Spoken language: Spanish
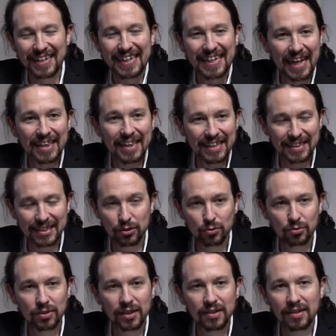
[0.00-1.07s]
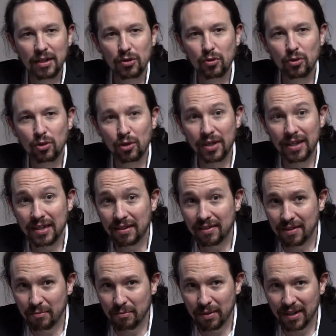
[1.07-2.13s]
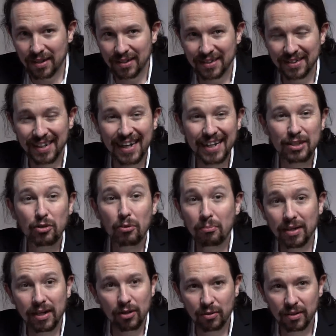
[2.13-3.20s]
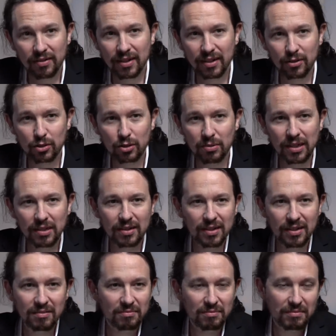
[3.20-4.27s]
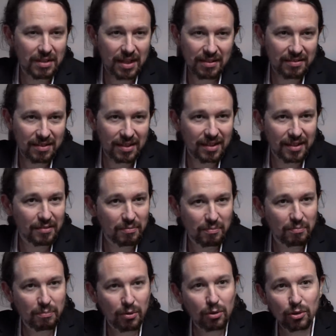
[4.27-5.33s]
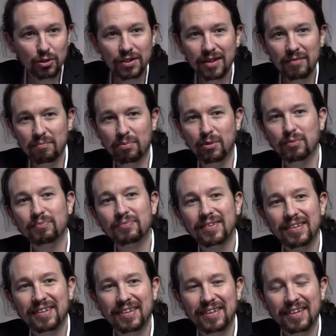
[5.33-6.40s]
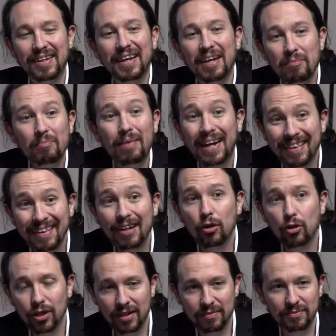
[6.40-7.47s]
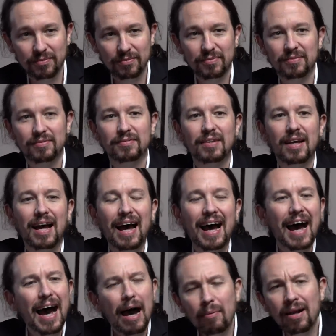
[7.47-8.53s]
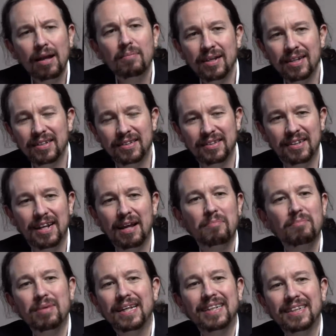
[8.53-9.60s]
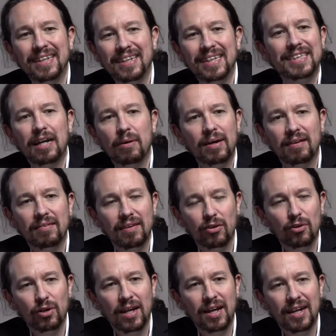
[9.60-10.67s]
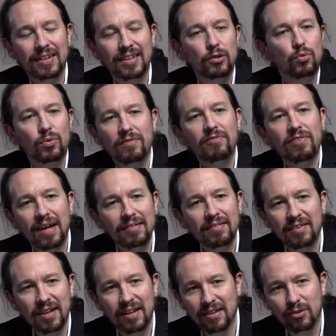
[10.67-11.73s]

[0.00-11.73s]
Naces un 31 de diciembre del año 1920, hace poco tiempo, en Barcelona. Háblame del ambiente de esa Barcelona de tu infancia